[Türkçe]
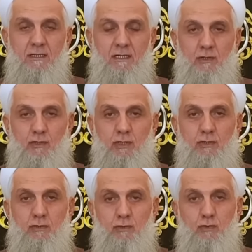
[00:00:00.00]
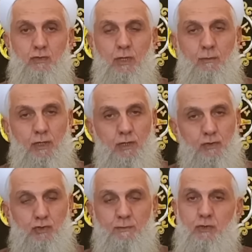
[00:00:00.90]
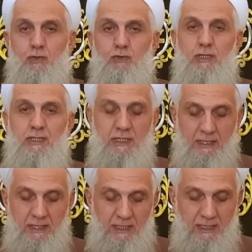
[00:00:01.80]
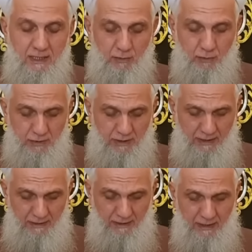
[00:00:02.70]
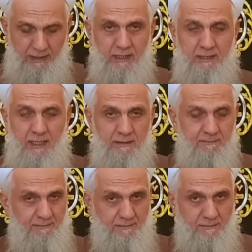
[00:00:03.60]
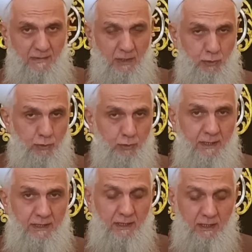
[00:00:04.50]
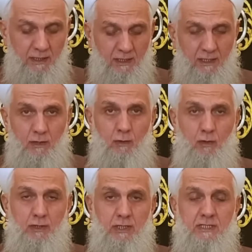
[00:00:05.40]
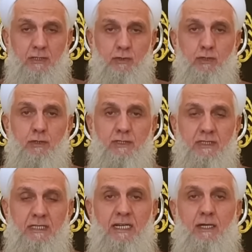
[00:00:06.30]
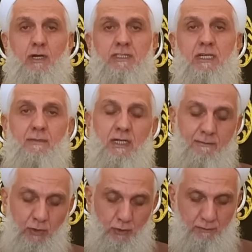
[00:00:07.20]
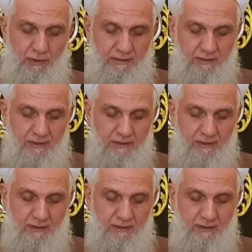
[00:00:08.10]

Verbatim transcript: Ya Resulallah dedi dünya böyle yüzüme güldü dedi. Dünya hakikaten güldü bana. O kadar zengin oldum ki nereye koyacağımı bilemiyorum dedi.